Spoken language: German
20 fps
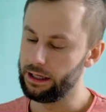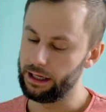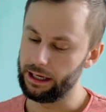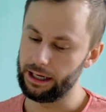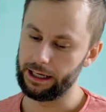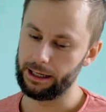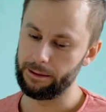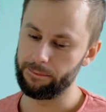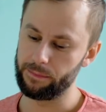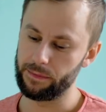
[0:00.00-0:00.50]

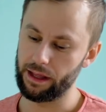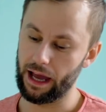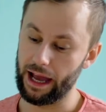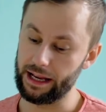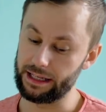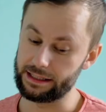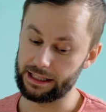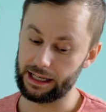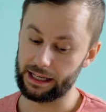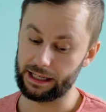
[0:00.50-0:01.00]
ähm,
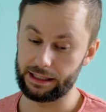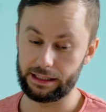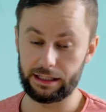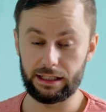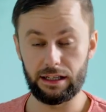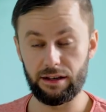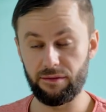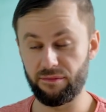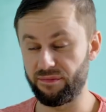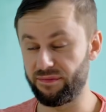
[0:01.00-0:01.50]
eine Sache,
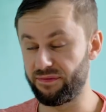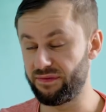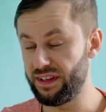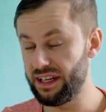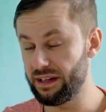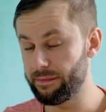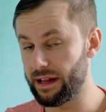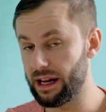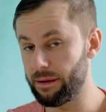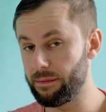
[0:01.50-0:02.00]
die
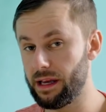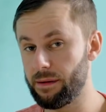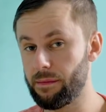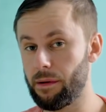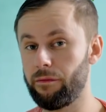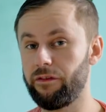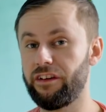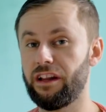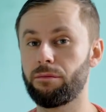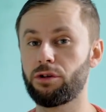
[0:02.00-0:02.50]
viele Männer mir
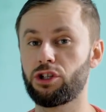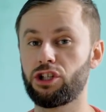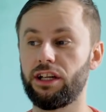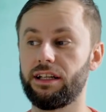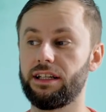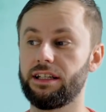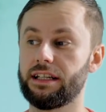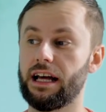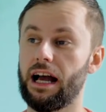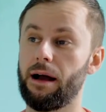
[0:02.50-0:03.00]
immer wieder
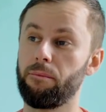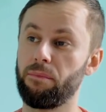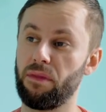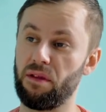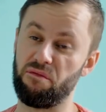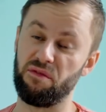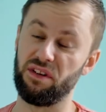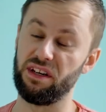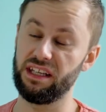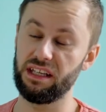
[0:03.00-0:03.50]
bestätigt haben,
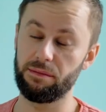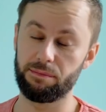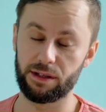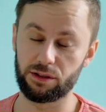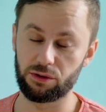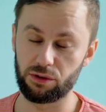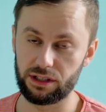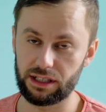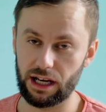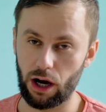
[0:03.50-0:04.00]
finde ich
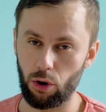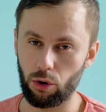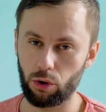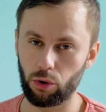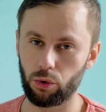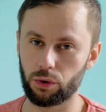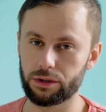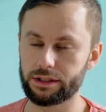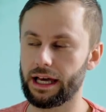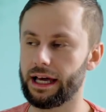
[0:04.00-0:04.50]
persönlich auch
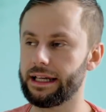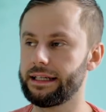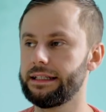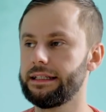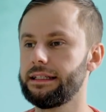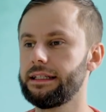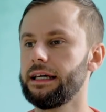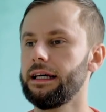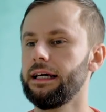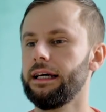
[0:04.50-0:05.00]

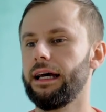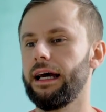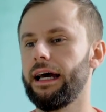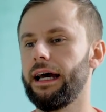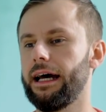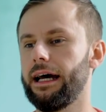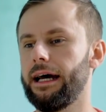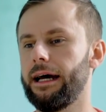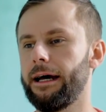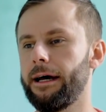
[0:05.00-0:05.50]
großartig
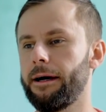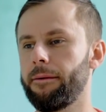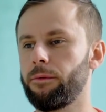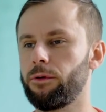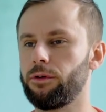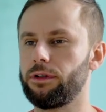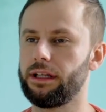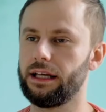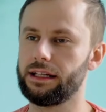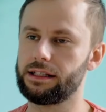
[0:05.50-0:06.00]

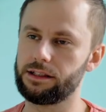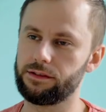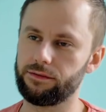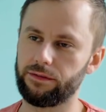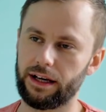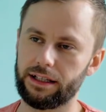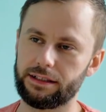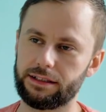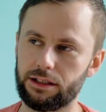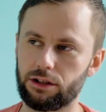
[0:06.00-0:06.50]
ähm, und jetzt
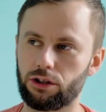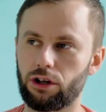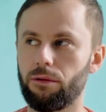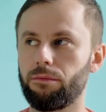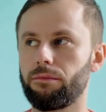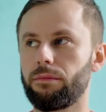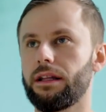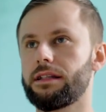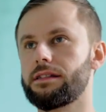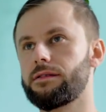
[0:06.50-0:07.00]
weiß ich,
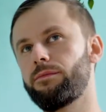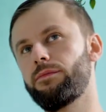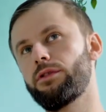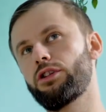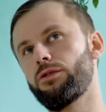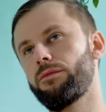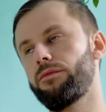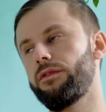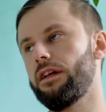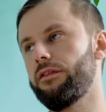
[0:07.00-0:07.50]
kommen jetzt
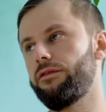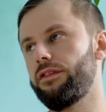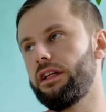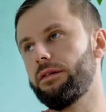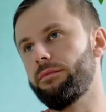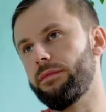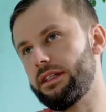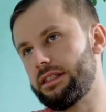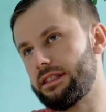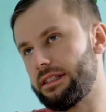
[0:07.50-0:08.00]
bestimmt wieder
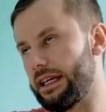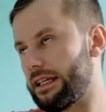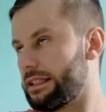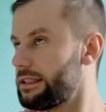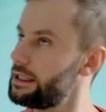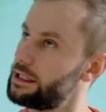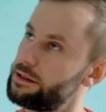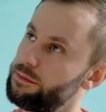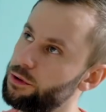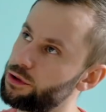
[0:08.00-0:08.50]
viele mit
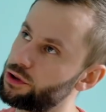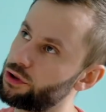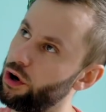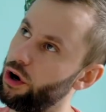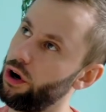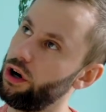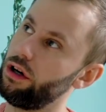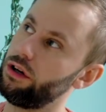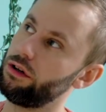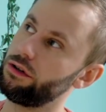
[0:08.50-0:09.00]

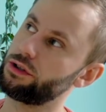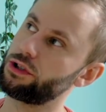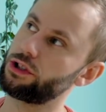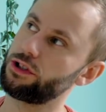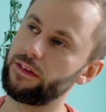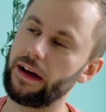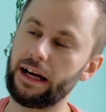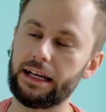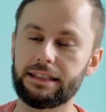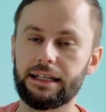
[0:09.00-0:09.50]
Sexismuskeule und
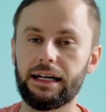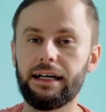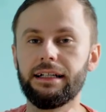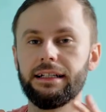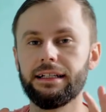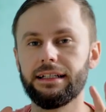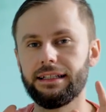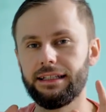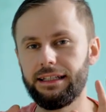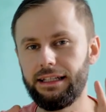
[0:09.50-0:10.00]
so weiter.
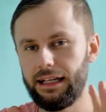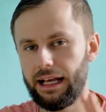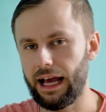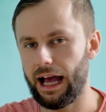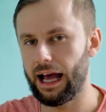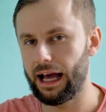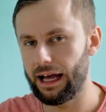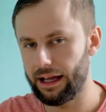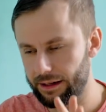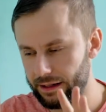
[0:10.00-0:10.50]

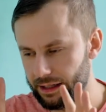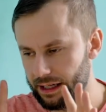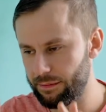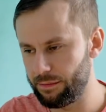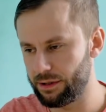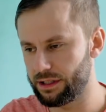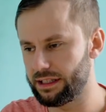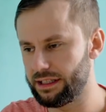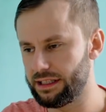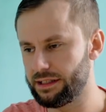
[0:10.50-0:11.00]
Ja,
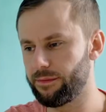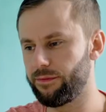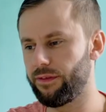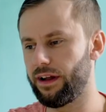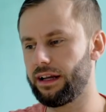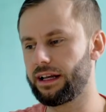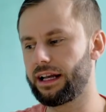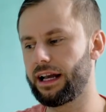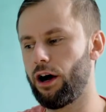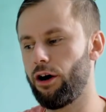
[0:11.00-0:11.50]
nehme ich in diesem
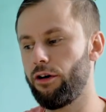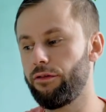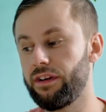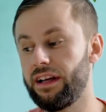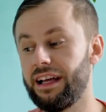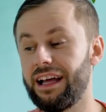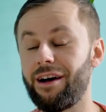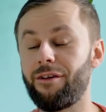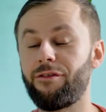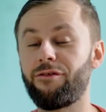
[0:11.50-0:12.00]
Fall in Kauf,
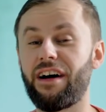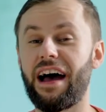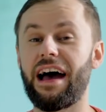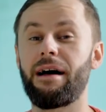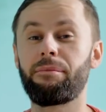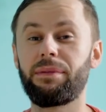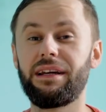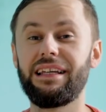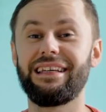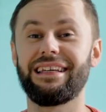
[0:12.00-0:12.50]

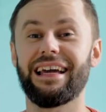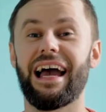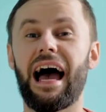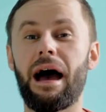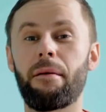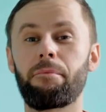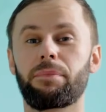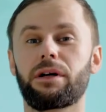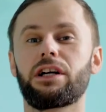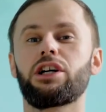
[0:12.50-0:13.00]
farblich
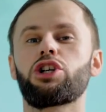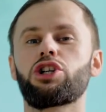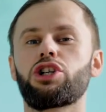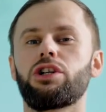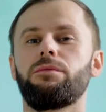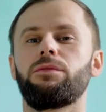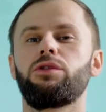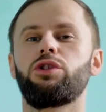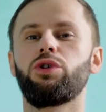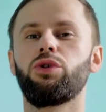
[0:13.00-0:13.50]

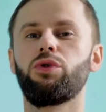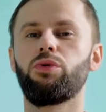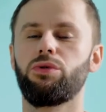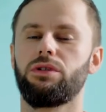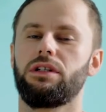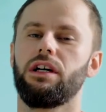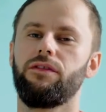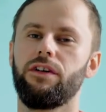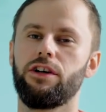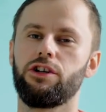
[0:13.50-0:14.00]
abgestimmte
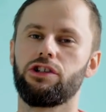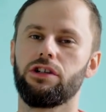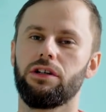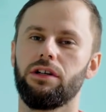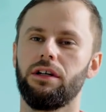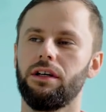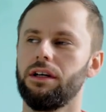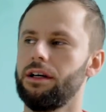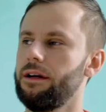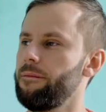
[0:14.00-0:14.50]
Unterwäsche.
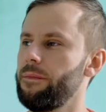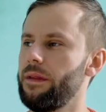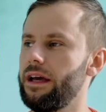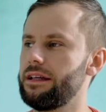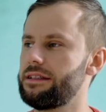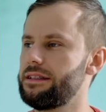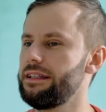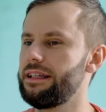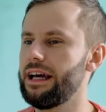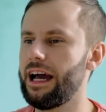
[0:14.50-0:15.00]

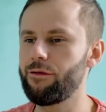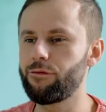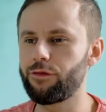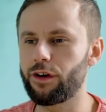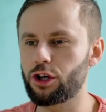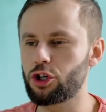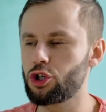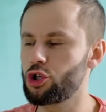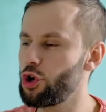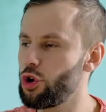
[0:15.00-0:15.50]
Es sieht
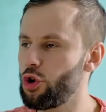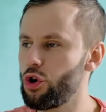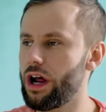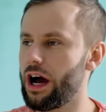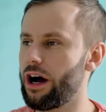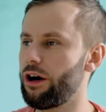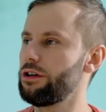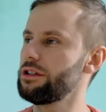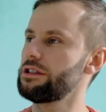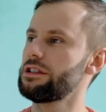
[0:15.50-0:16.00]
einfach schön
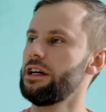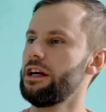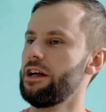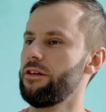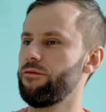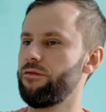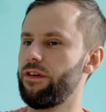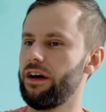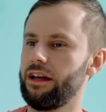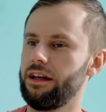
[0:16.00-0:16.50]
aus,
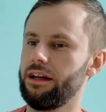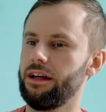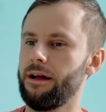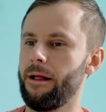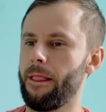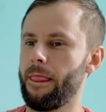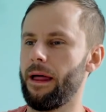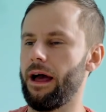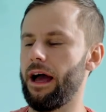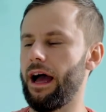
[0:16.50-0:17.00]
wenn
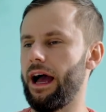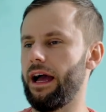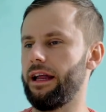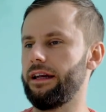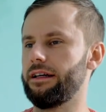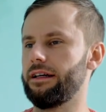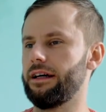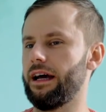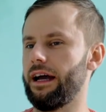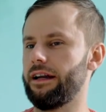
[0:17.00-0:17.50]

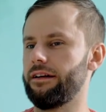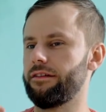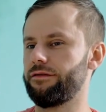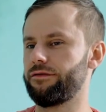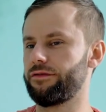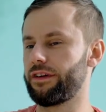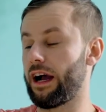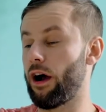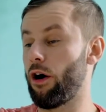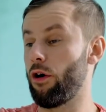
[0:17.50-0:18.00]
eine, eine
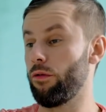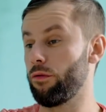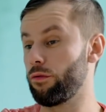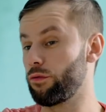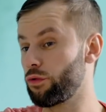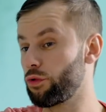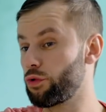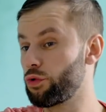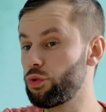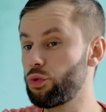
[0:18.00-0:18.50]
Frau
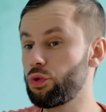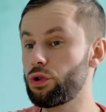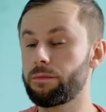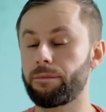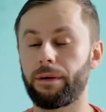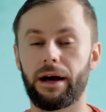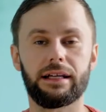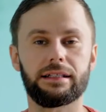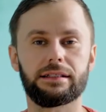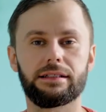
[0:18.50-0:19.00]

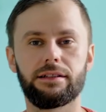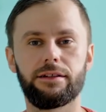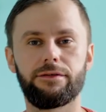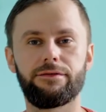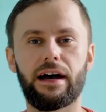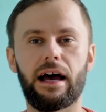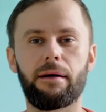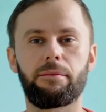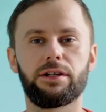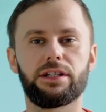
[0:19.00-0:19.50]
gut passende,
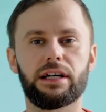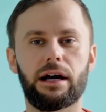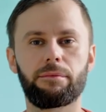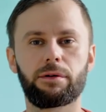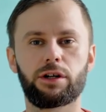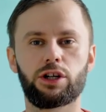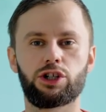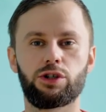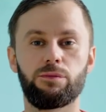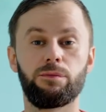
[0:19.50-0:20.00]
farblich
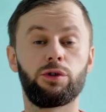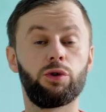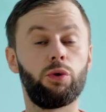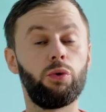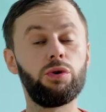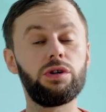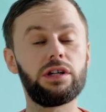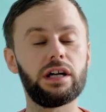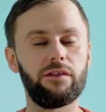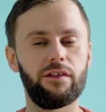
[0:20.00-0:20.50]
abgestimmte
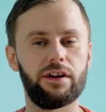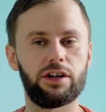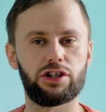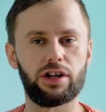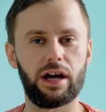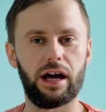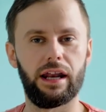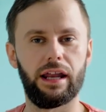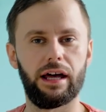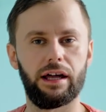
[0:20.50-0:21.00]

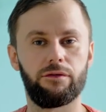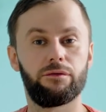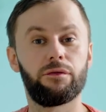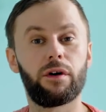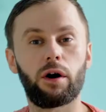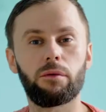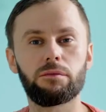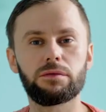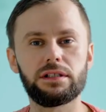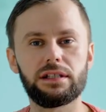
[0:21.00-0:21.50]
Unterwäsche anhat.
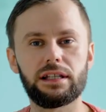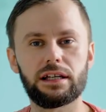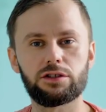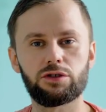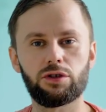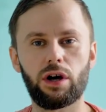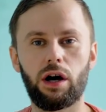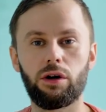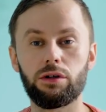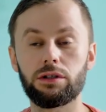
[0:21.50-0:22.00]
Warum sieht das
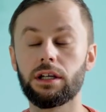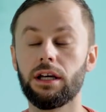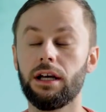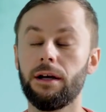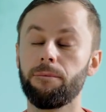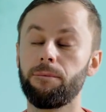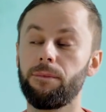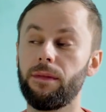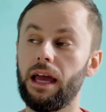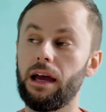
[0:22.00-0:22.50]
so aus?
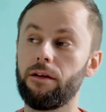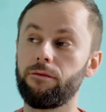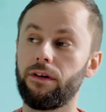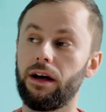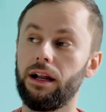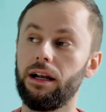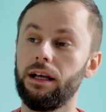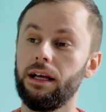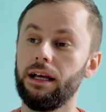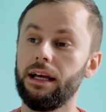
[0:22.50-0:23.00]
Naja,
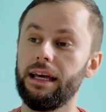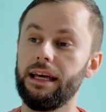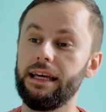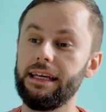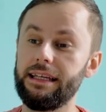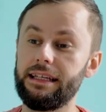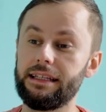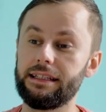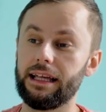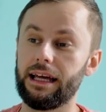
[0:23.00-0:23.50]
weil
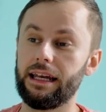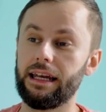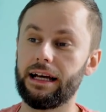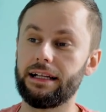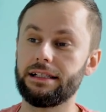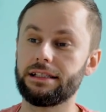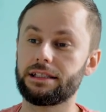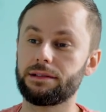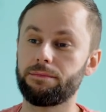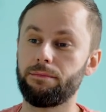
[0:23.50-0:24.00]
ich dann
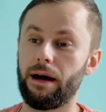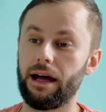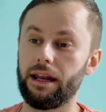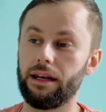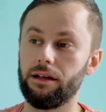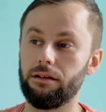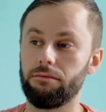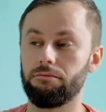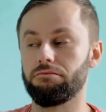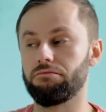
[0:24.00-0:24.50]
als
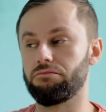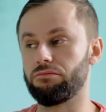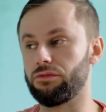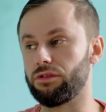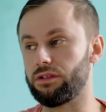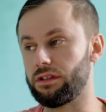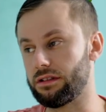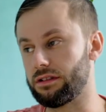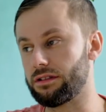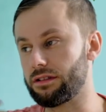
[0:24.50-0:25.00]
Mann,
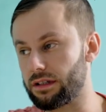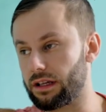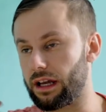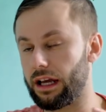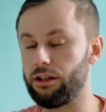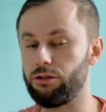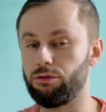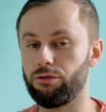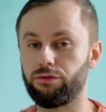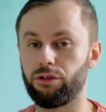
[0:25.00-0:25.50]
und das
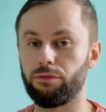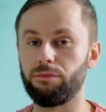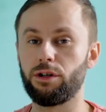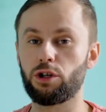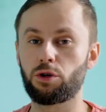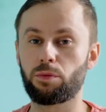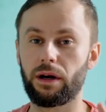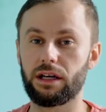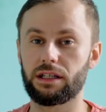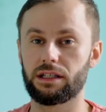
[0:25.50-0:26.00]
kann ich nur von
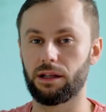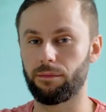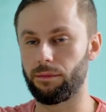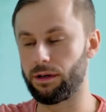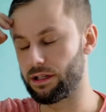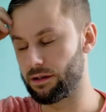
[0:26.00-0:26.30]
mir sprechen, aber